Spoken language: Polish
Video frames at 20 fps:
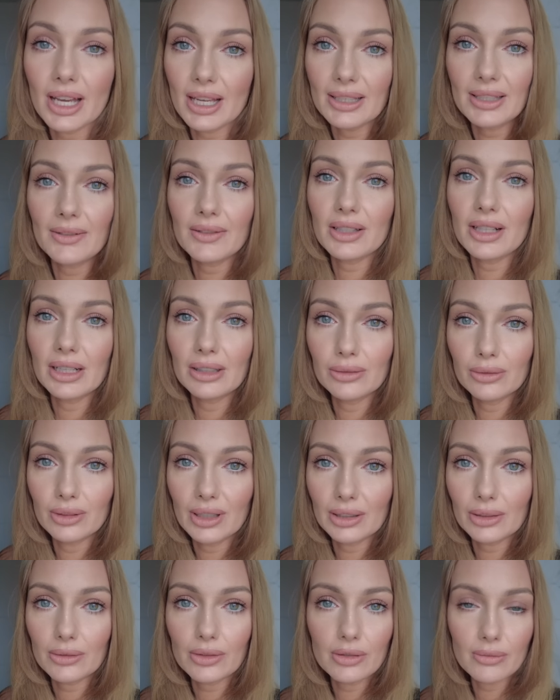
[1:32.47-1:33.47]
A ze względu
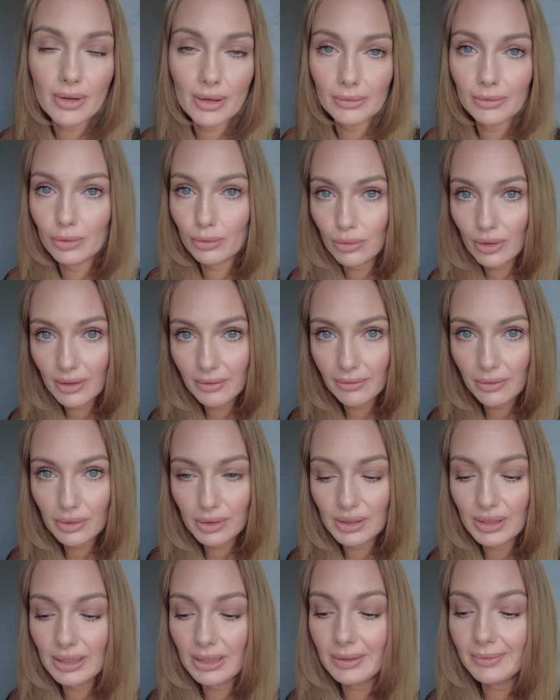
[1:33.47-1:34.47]
na to, że mam długie
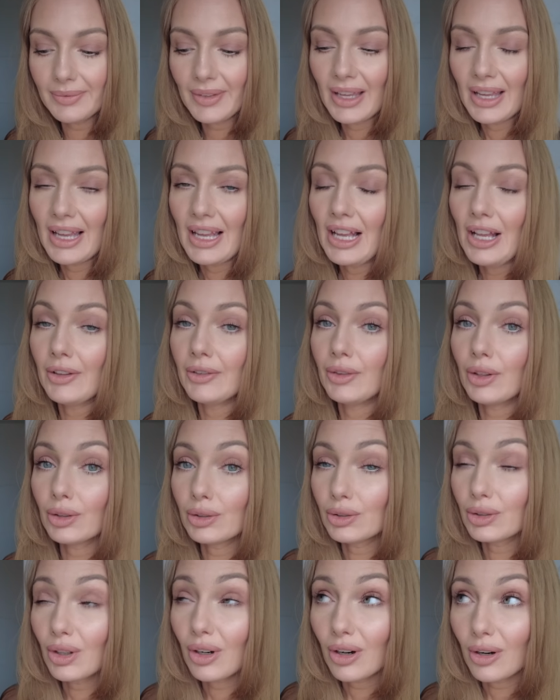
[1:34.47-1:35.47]
włosy,
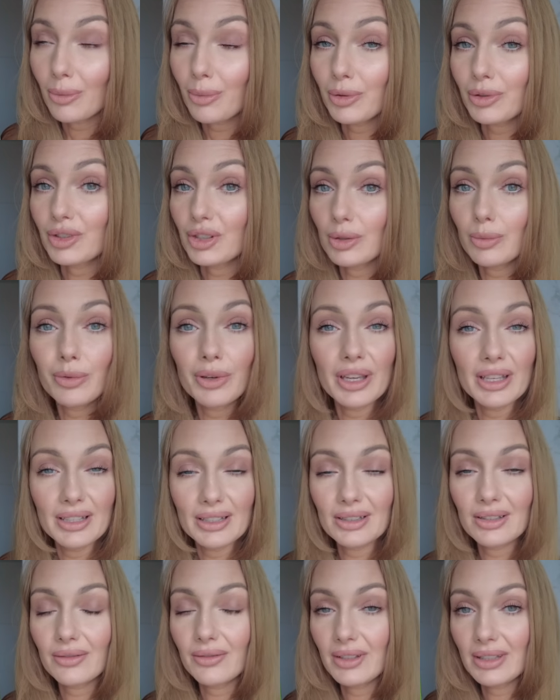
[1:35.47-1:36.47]
no to potrzebuje
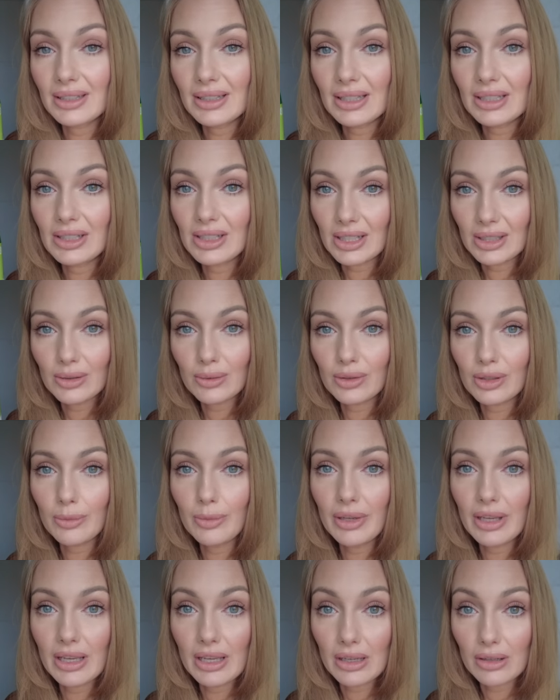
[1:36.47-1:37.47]
nieco więcej czasu,
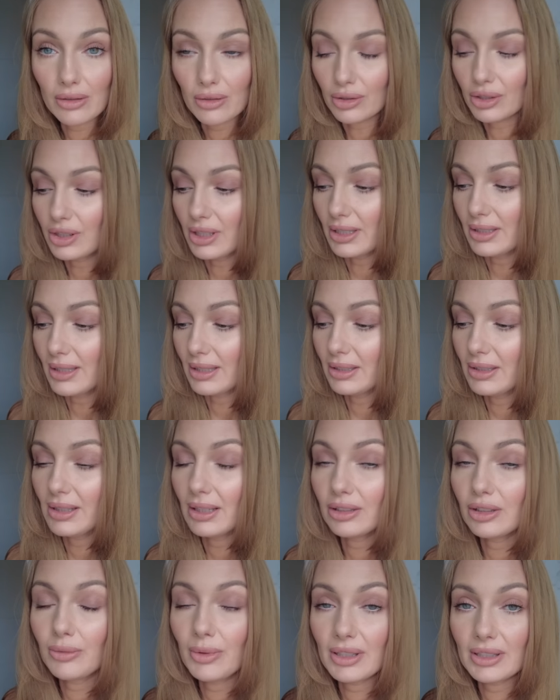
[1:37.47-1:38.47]
żeby je rozczesać.
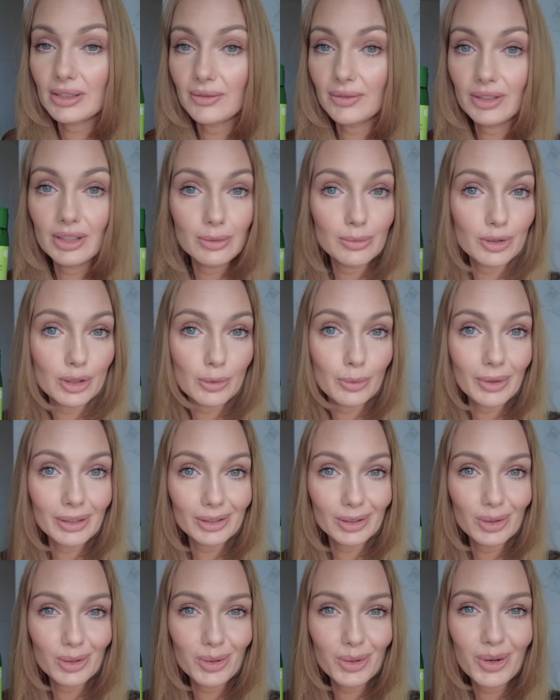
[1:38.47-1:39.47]
Natomiast w tym
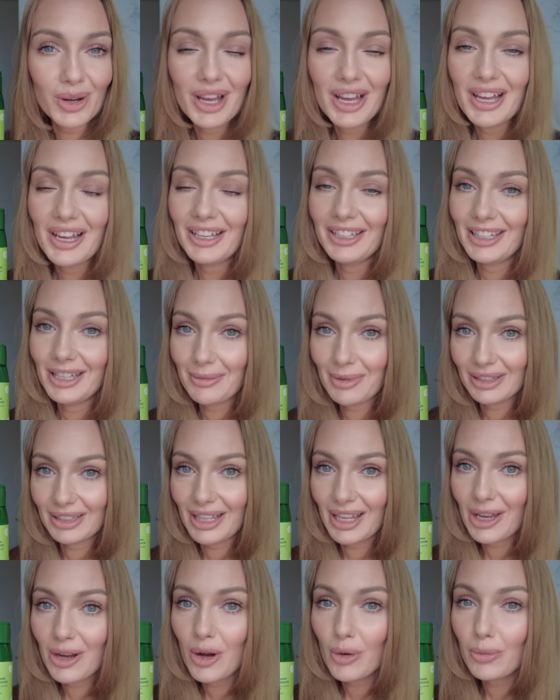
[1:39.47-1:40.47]
przypadku nie ma
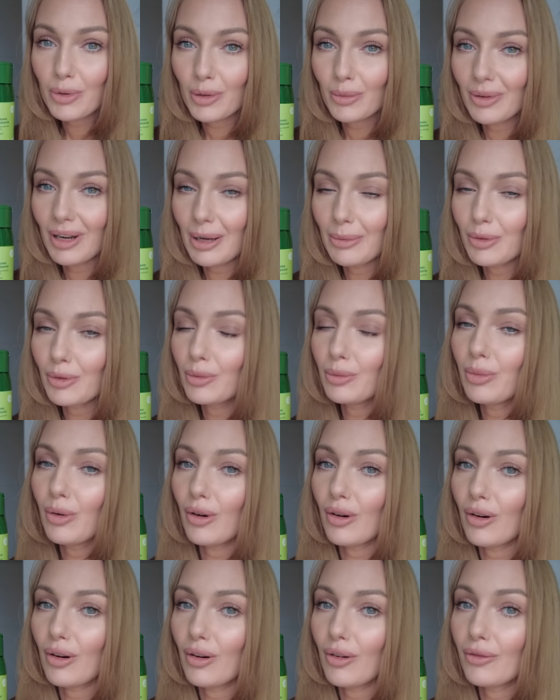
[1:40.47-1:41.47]
takiego problemu,
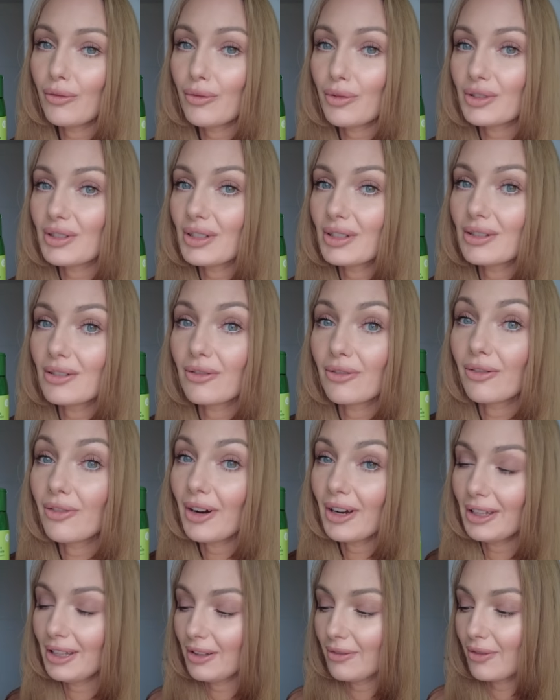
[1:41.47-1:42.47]
bo włosy są
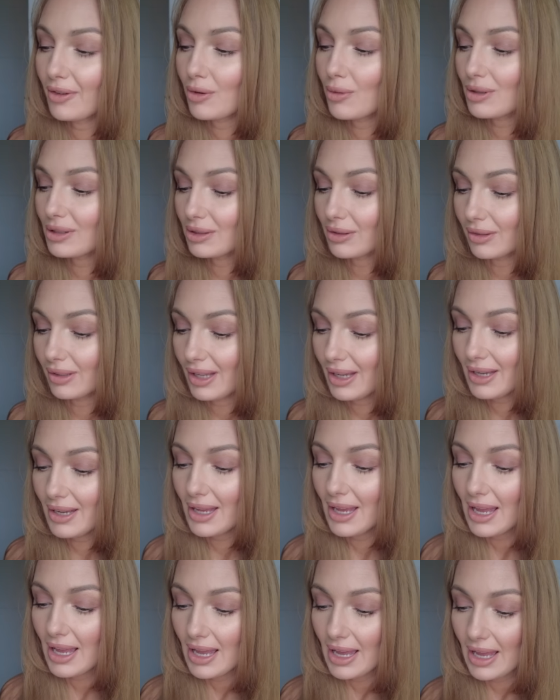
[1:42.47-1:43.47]
fajnie wygładzone.